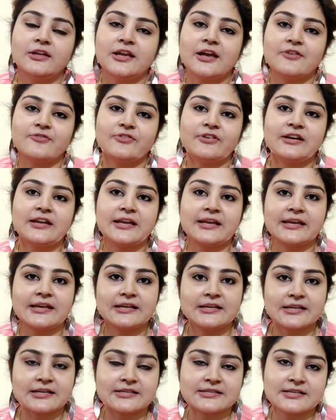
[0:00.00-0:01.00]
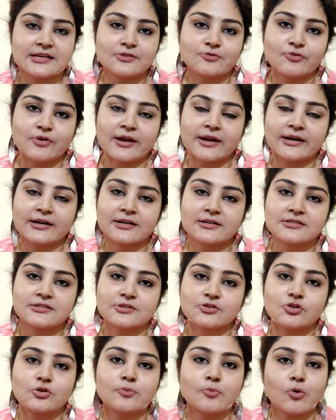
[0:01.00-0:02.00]
या फिर लेगिंग के साथ वेयर कर
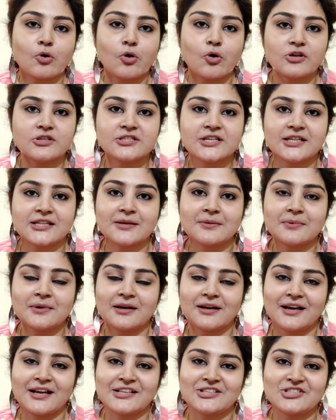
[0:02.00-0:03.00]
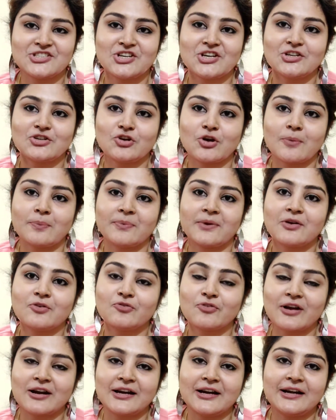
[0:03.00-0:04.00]
सकते हो बहुत ज्यादा अच्छा टॉप का
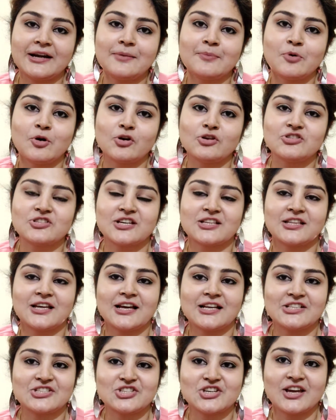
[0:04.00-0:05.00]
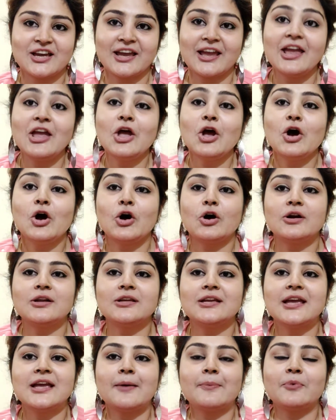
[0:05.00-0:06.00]
क्वालिटी बहुत ज्यादा अच्छा है और
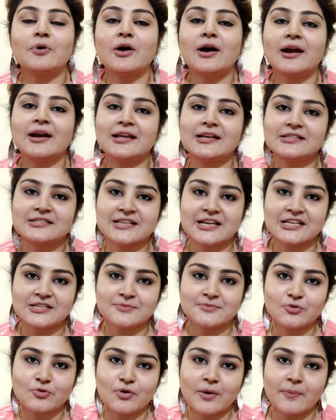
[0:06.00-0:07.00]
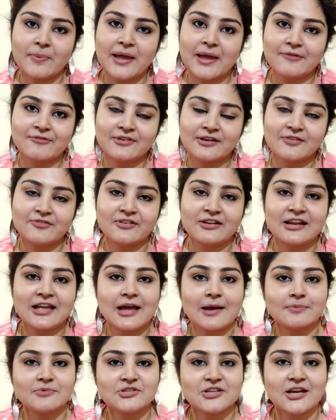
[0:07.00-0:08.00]
ये आपको हर एक साइज में वहाँ पे अवेलेबल
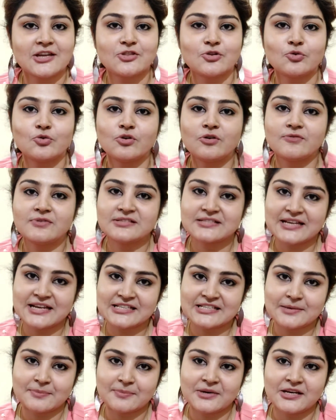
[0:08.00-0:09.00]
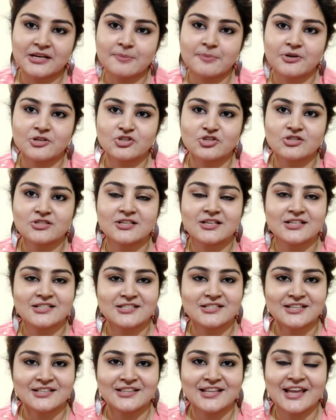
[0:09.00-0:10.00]
है आप चाहे तो कोई भी साइज अपने लिए परचेस कर
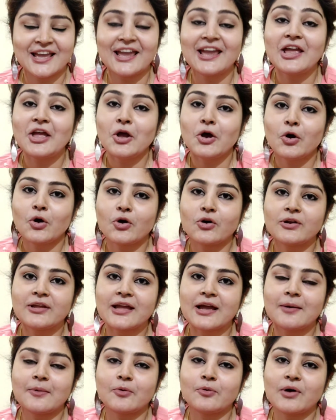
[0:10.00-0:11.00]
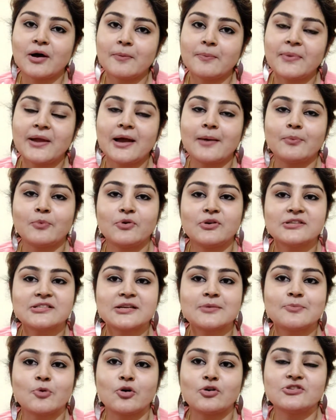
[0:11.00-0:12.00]
सकते हैं और और यहाँ वहाँ पे आपको
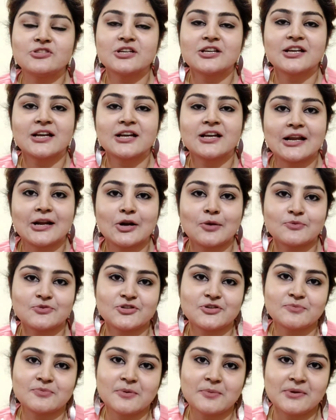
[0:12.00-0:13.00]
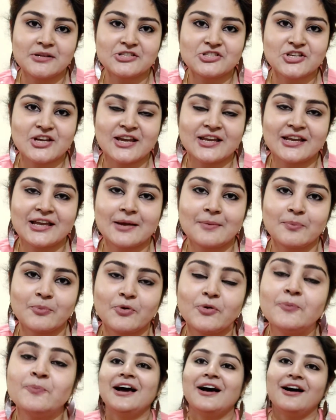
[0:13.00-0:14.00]
इसके बहुत सारे कलर ऑप्शन भी मिल जाएंगे
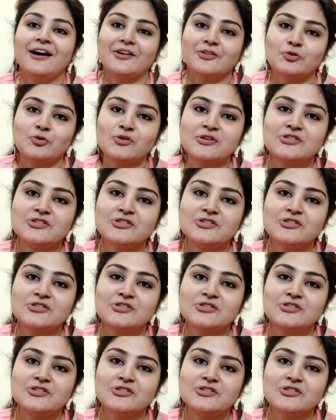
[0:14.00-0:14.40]
आपको हाँ तो